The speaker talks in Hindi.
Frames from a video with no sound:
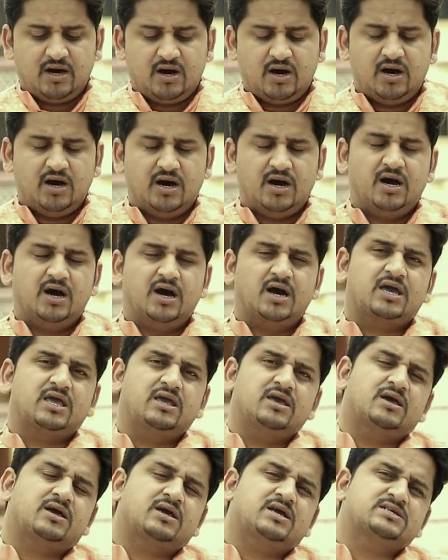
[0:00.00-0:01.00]
आ,
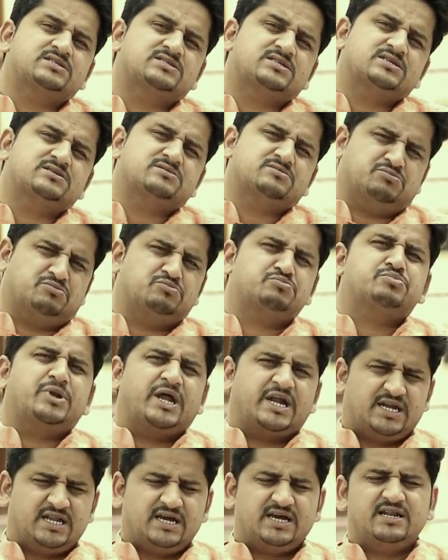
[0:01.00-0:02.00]
कि किस किस
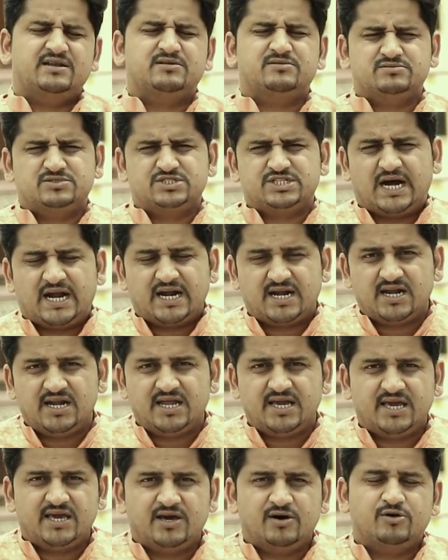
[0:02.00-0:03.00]
प्रैक्टिकल चार्ट
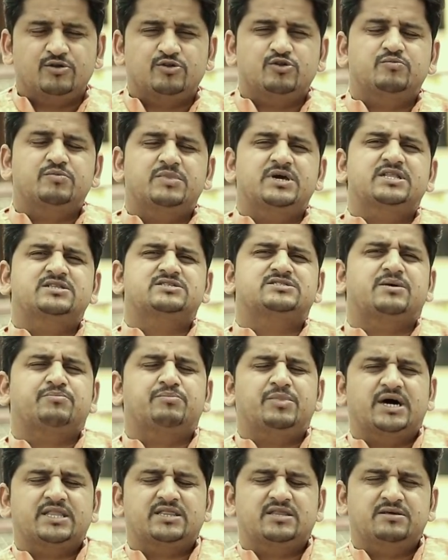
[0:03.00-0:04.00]
लेंगे और उनमें इन
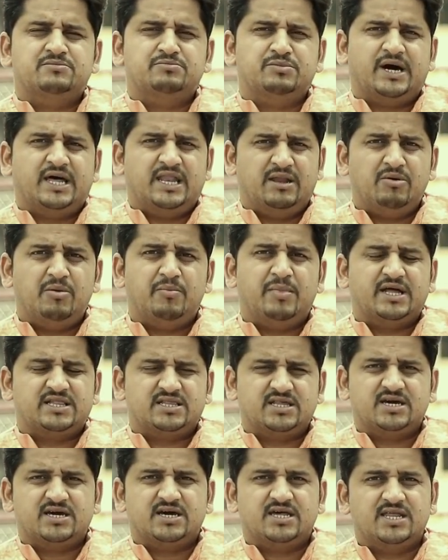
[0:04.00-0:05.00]
सब बात बारे में
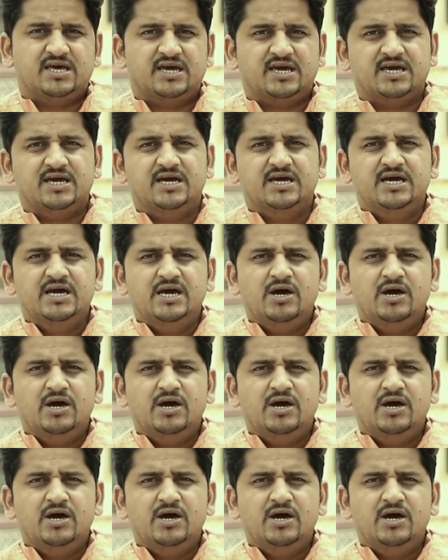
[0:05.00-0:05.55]
बातें करेंगे